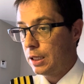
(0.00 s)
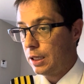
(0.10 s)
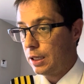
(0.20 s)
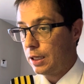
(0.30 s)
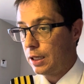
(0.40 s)

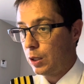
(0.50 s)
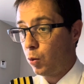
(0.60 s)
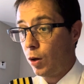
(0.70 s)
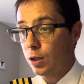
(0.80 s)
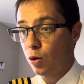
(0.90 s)
Uh,
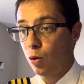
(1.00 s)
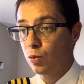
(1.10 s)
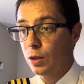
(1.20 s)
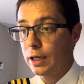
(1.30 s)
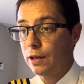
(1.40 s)
o
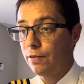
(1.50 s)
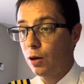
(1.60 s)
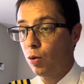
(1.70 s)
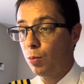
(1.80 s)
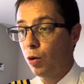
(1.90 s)
Arnon, ele
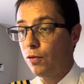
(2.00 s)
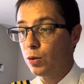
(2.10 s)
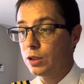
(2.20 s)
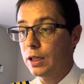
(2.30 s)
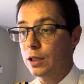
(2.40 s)
falou, Boa
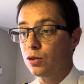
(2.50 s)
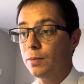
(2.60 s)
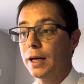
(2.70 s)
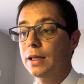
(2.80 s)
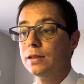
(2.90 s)
Fonseca,
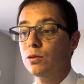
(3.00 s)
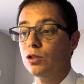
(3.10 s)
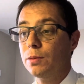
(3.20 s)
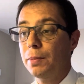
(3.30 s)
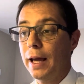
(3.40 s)
sobre a questão do
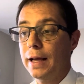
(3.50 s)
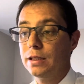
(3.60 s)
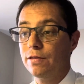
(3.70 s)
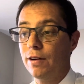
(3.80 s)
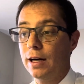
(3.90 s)

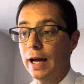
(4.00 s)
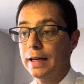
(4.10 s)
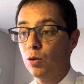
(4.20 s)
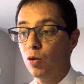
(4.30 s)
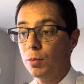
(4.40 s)
GPS falhar
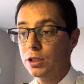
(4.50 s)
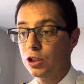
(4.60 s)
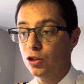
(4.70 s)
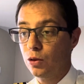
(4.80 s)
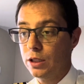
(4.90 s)
em algumas
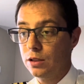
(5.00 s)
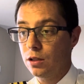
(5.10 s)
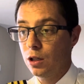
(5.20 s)
regiões,